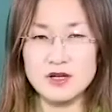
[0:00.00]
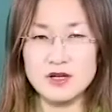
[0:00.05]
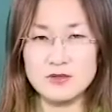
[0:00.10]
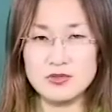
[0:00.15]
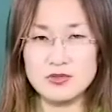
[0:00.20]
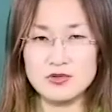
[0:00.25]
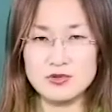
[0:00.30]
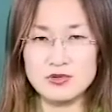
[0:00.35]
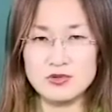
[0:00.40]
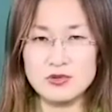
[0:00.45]

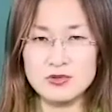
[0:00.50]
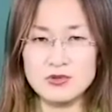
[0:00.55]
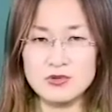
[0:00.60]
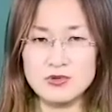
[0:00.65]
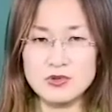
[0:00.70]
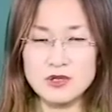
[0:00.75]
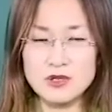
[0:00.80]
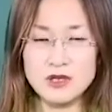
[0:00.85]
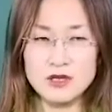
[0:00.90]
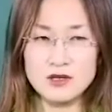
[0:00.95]
보통
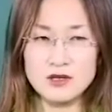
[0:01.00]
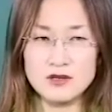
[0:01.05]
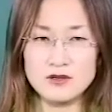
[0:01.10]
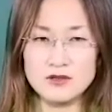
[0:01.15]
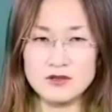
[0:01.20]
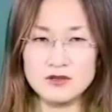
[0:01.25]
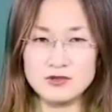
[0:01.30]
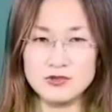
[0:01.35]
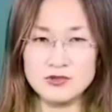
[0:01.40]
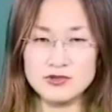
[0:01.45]

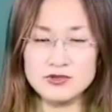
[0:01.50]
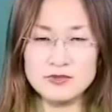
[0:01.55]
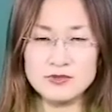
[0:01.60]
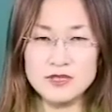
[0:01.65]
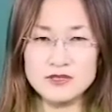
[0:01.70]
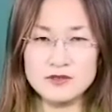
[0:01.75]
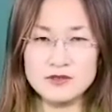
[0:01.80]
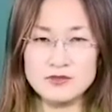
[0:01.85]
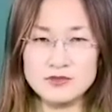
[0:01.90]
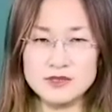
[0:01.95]

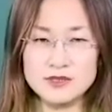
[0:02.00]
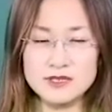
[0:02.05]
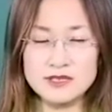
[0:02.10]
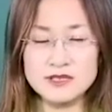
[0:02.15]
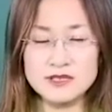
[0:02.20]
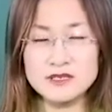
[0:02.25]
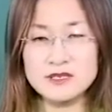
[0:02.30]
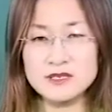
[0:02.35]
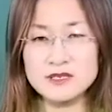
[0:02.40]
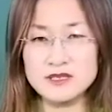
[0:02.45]
요즘에는 뭐
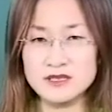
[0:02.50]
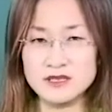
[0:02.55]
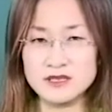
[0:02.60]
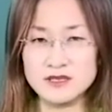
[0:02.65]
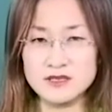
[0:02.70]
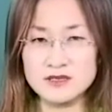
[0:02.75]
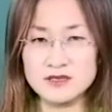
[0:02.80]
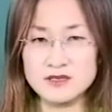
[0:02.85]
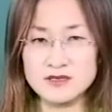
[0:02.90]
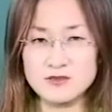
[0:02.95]

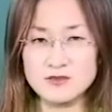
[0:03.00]
C키,